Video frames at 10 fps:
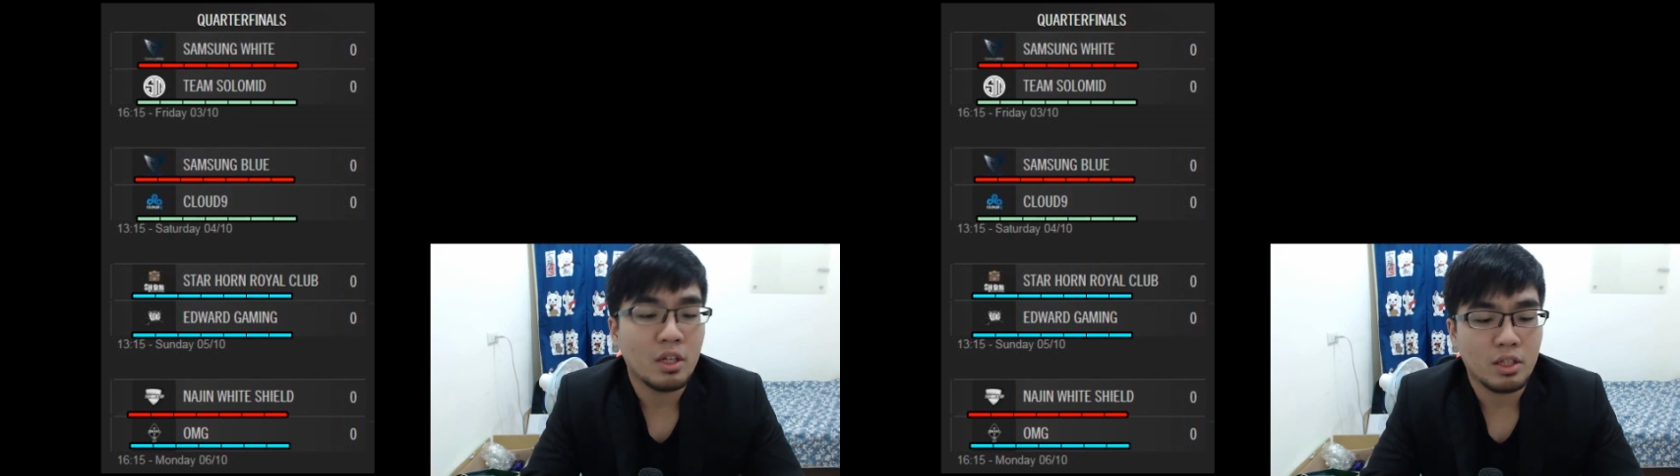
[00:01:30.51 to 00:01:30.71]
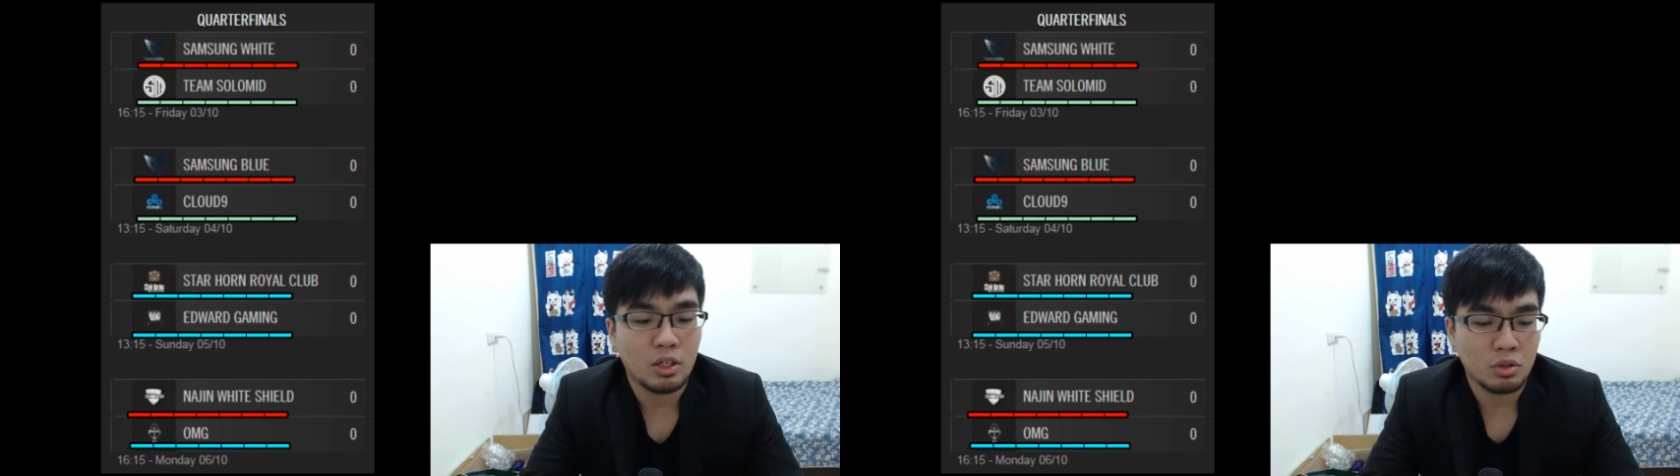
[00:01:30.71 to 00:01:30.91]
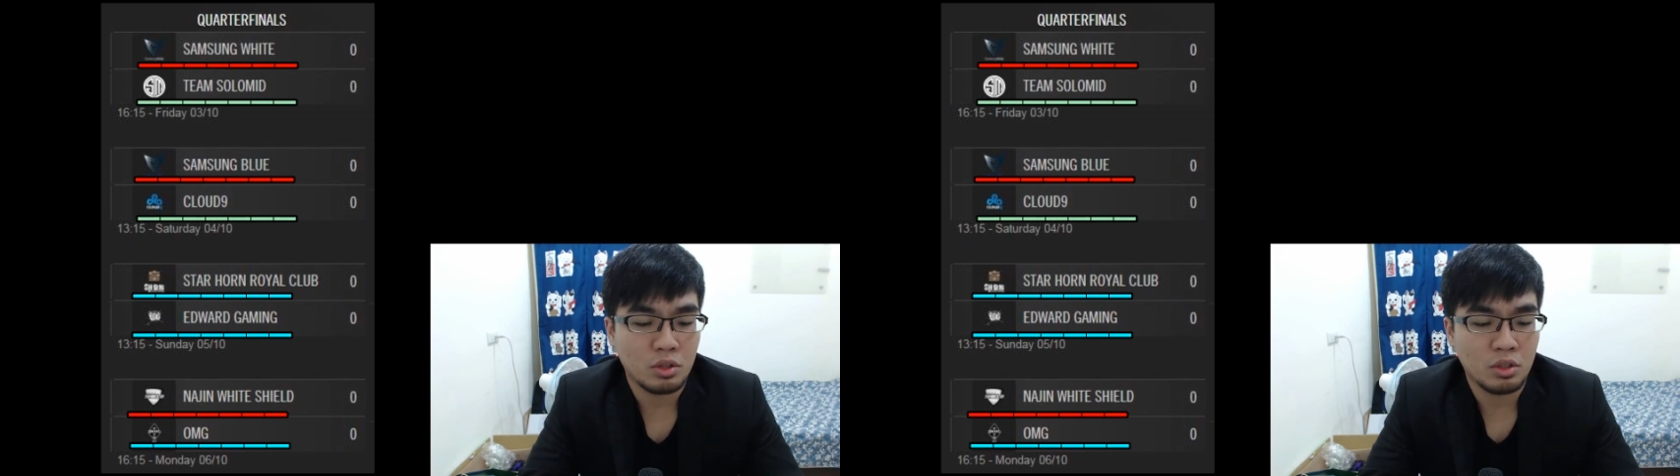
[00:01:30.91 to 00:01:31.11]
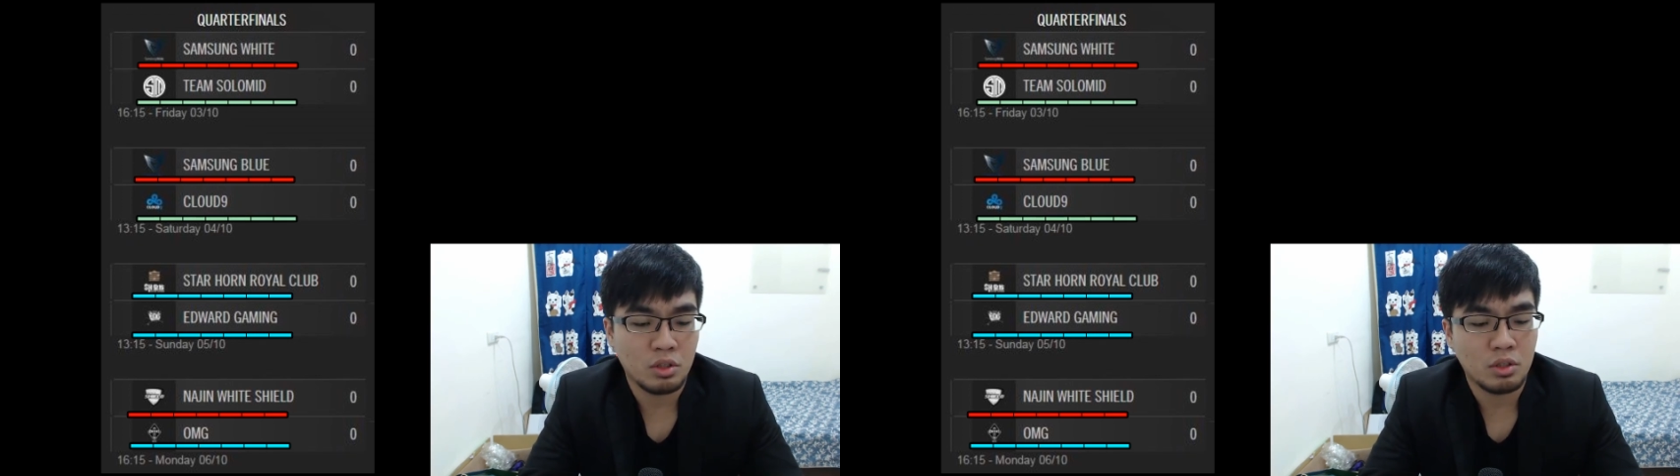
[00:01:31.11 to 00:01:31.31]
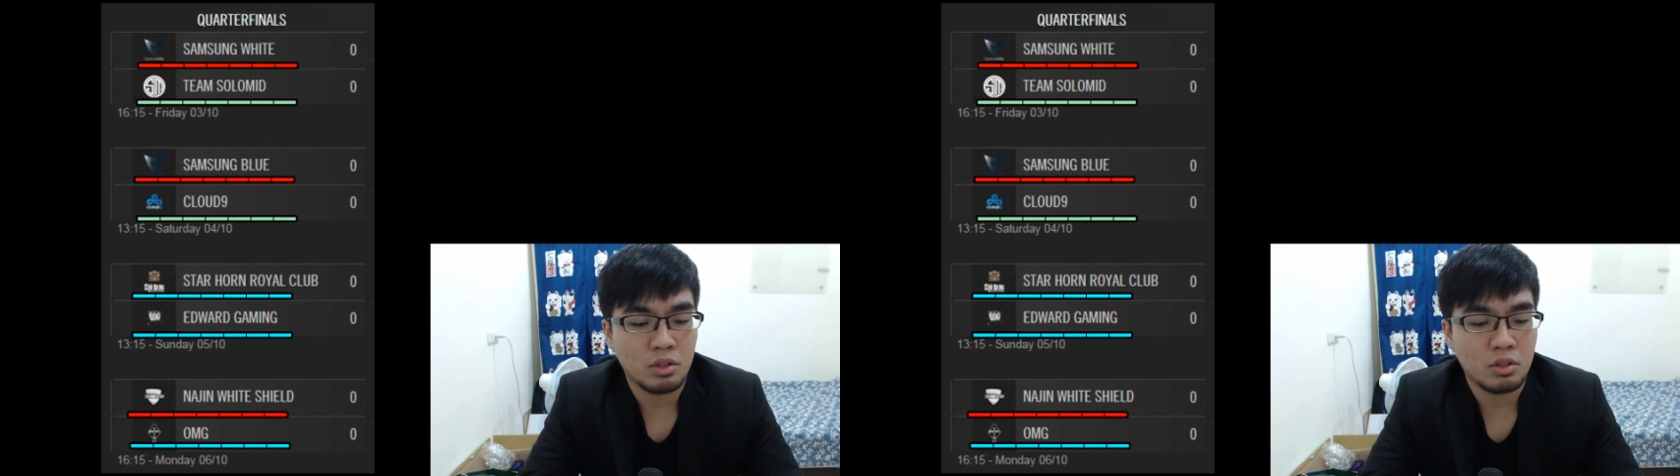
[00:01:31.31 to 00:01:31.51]
那就
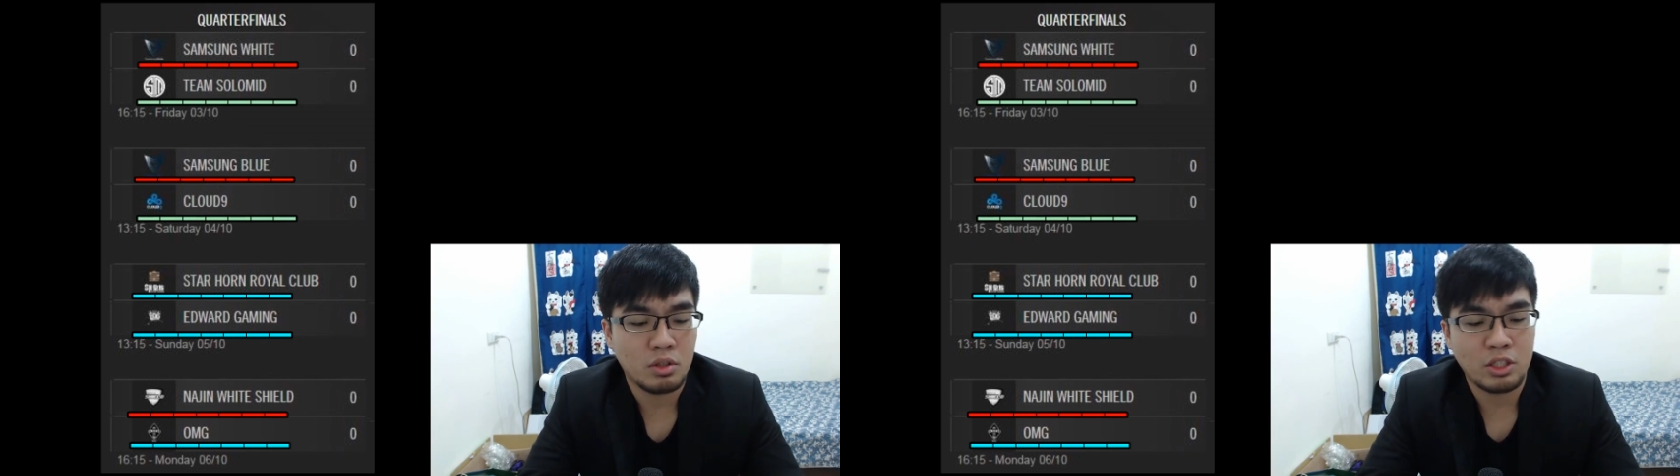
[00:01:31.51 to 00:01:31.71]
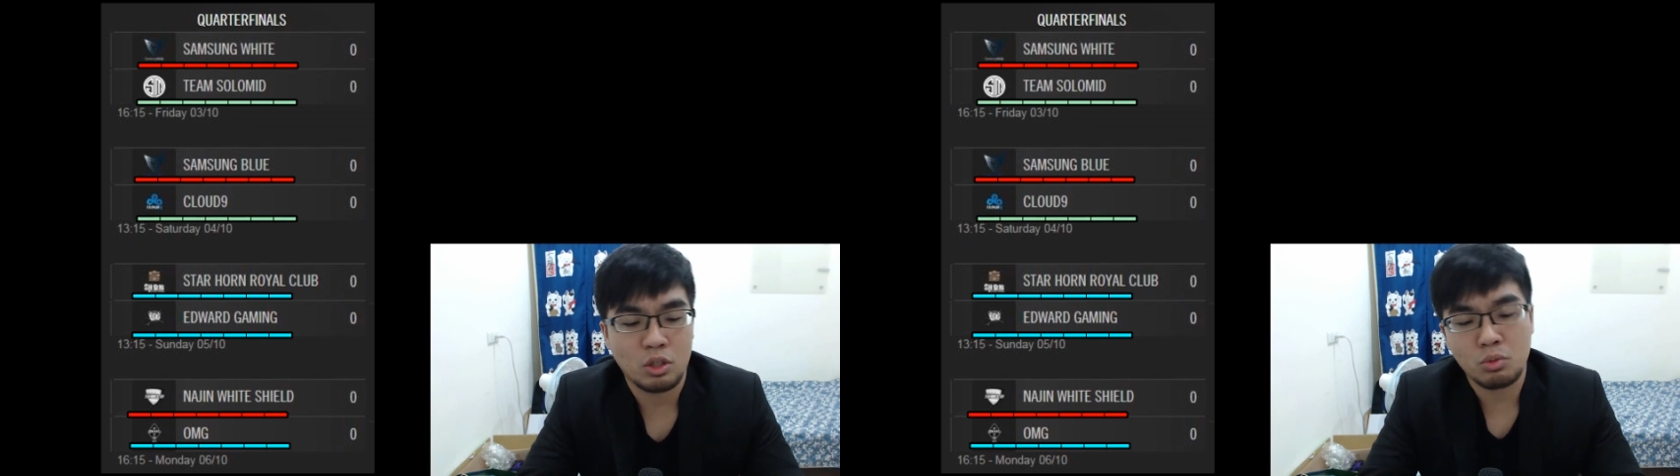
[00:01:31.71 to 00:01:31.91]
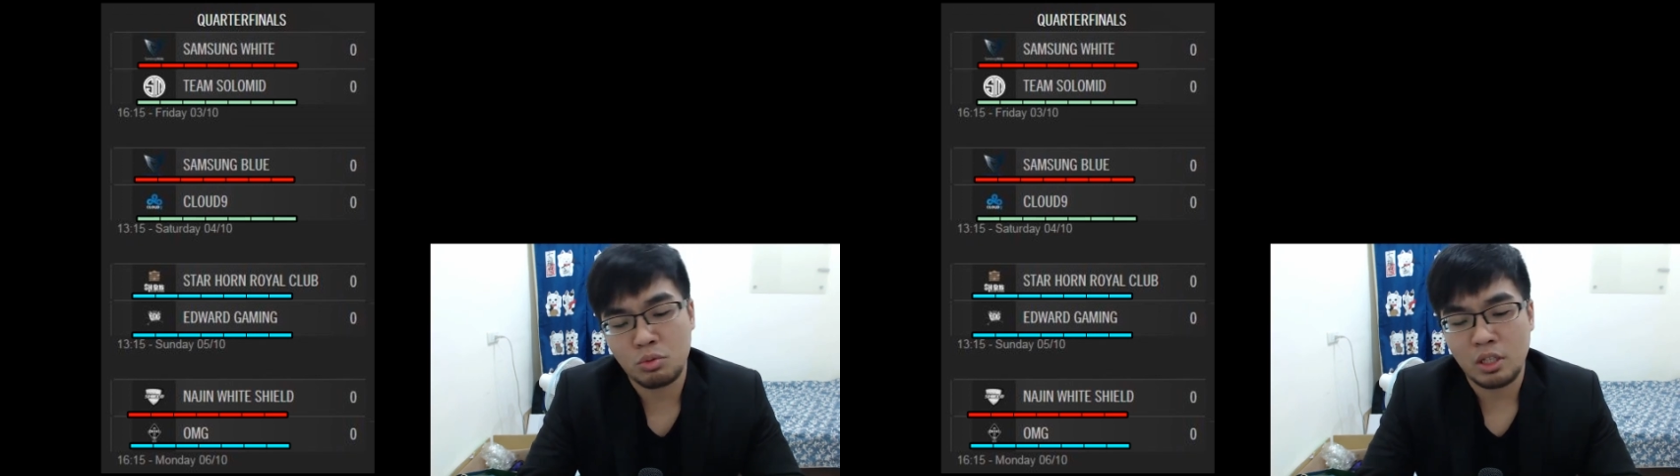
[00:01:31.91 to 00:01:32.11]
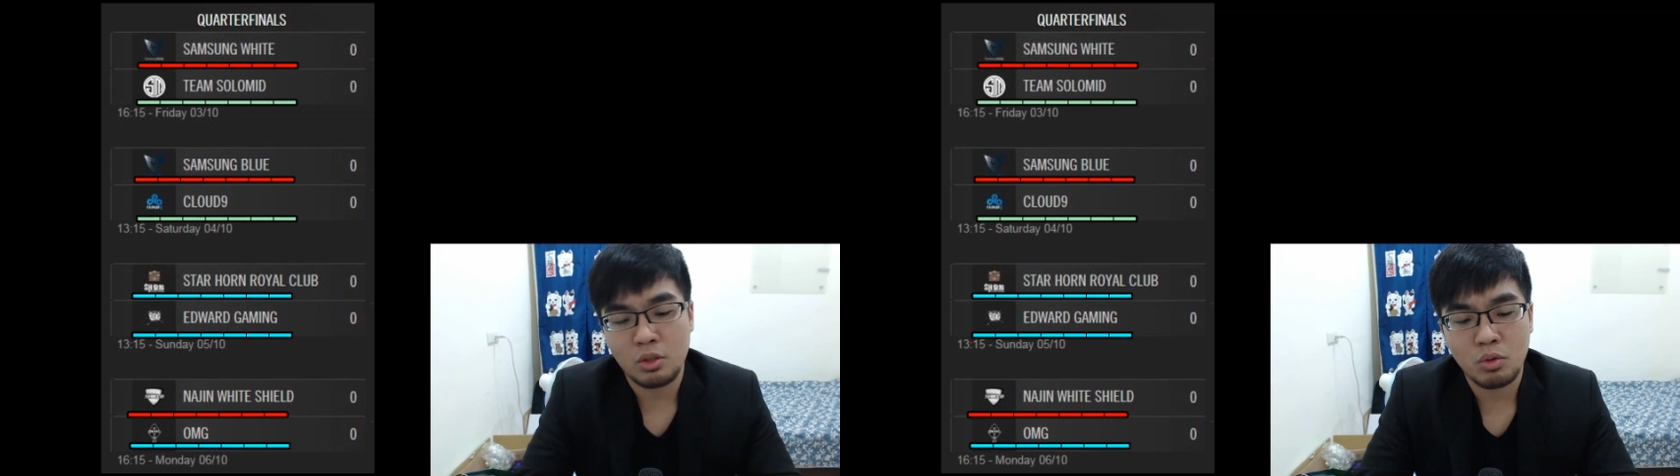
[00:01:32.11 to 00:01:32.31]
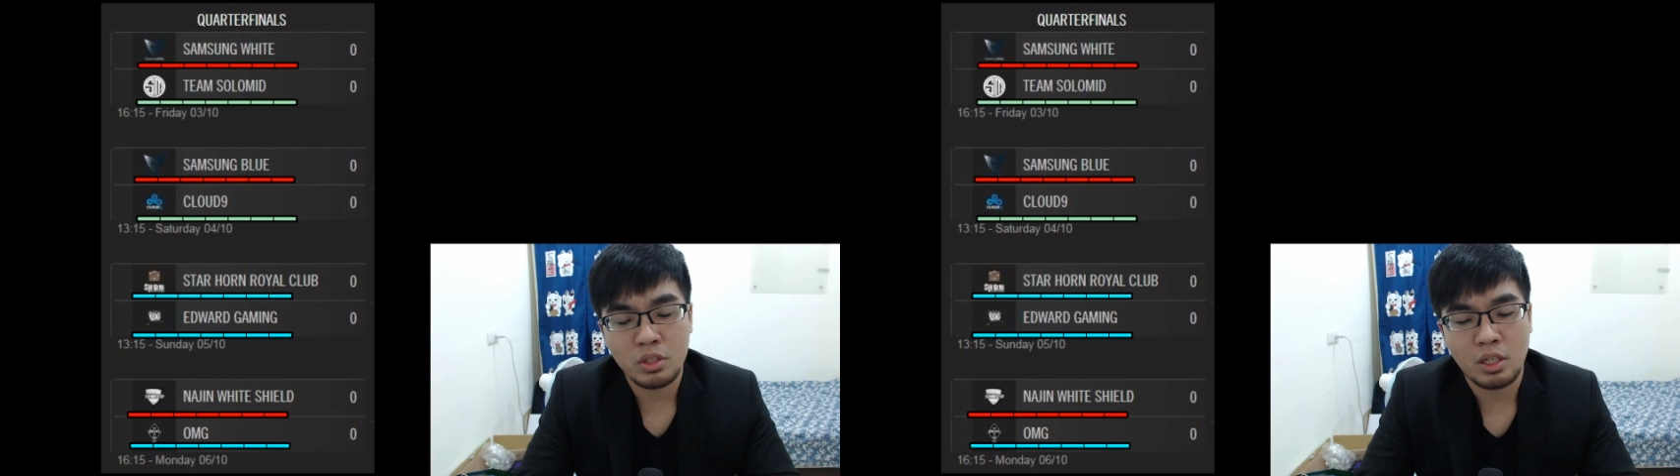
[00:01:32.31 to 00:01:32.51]
是在小组赛的
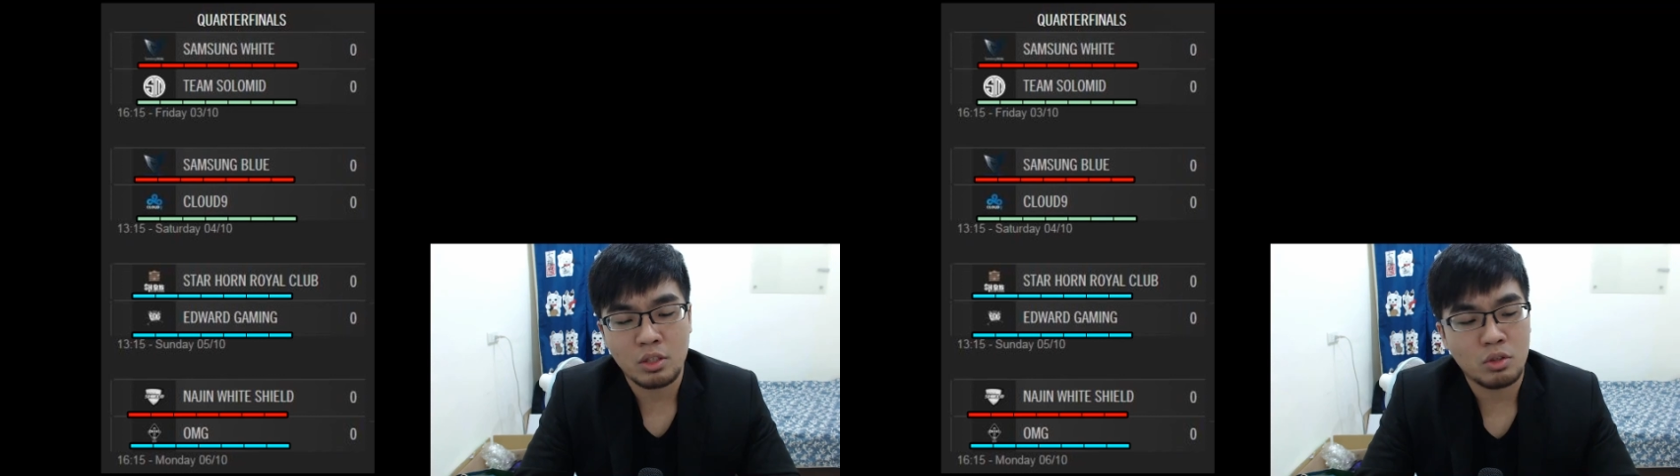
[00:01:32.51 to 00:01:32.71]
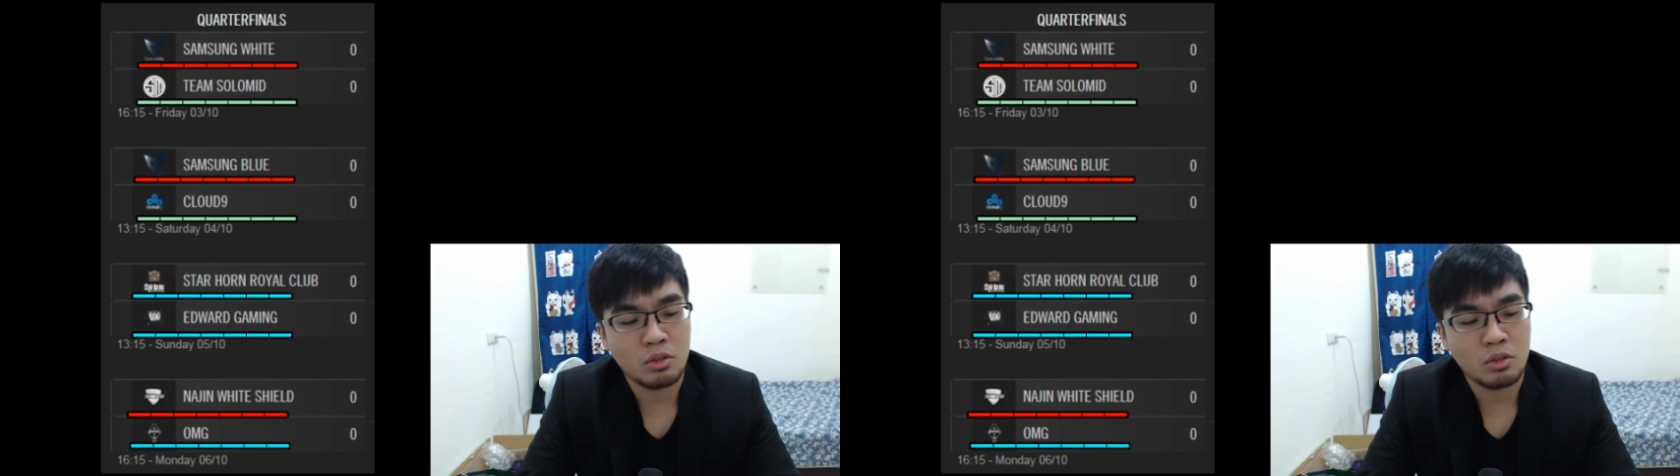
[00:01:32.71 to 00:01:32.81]
过程当中